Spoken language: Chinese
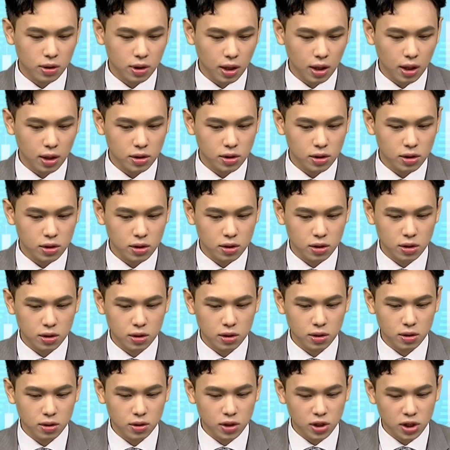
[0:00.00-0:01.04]
大概
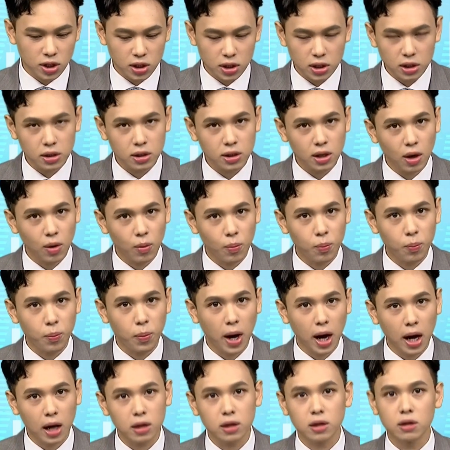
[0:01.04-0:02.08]
是七到
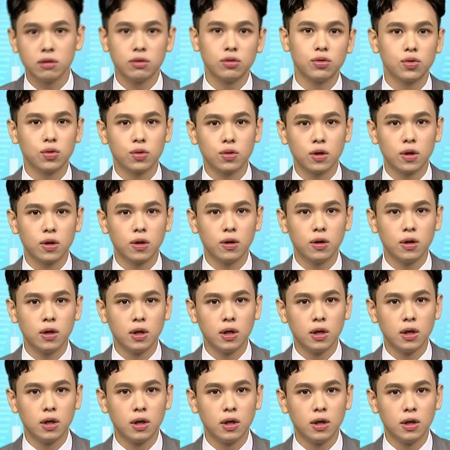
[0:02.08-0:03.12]
八年左右，
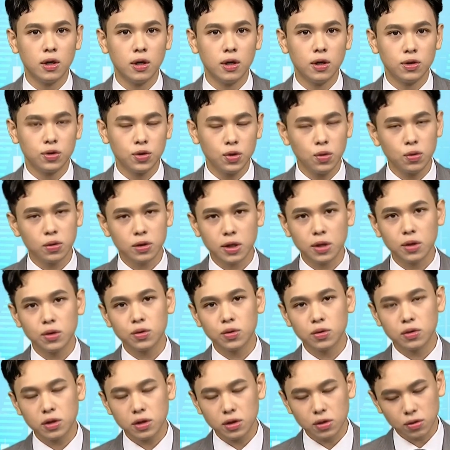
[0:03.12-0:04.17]
所以我才会
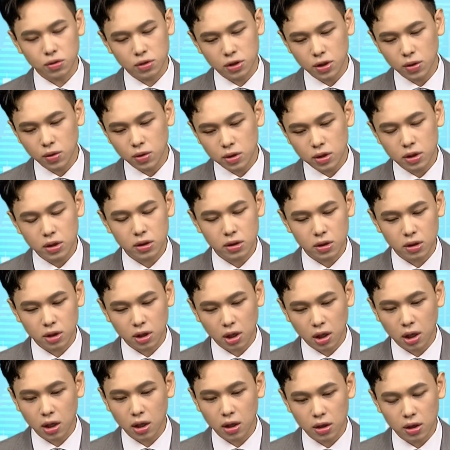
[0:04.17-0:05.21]
说这种机会是
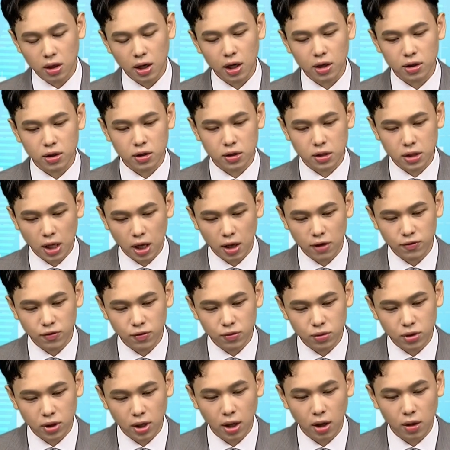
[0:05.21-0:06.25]
可让你财
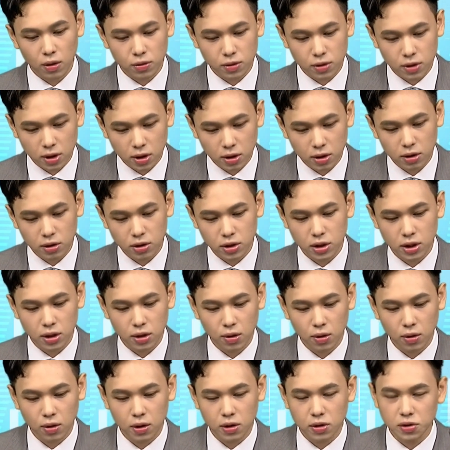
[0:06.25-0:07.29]
富跳升的机
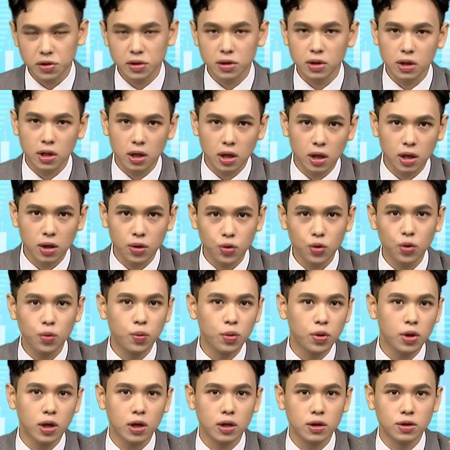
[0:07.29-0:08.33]
会是可遇
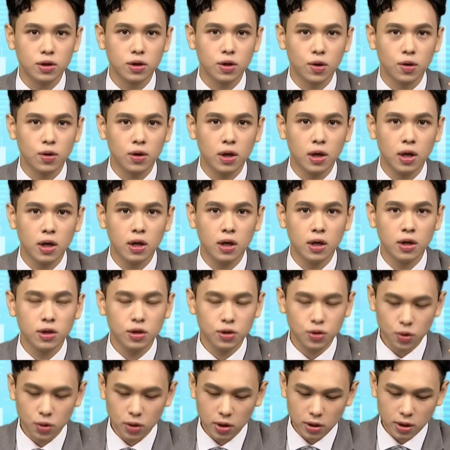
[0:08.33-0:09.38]
不可求。你
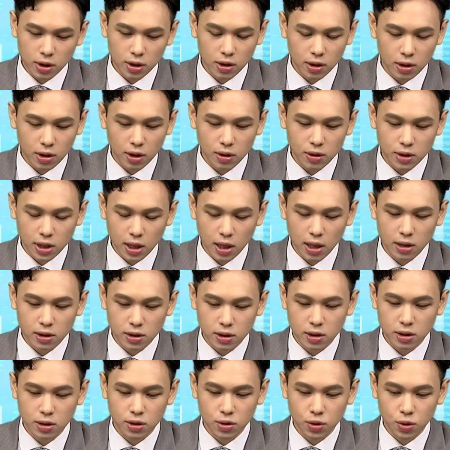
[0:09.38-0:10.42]
说要再等到下一
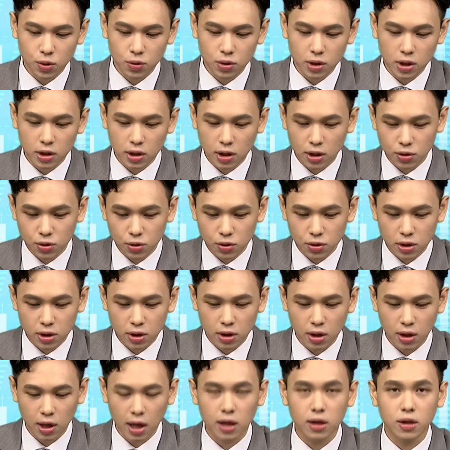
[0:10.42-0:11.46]
次出现连续性
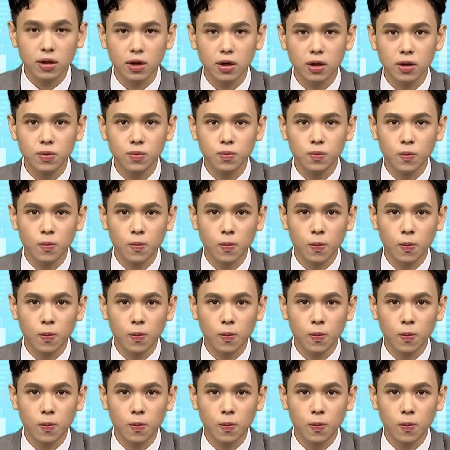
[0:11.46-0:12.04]
的蓝灯，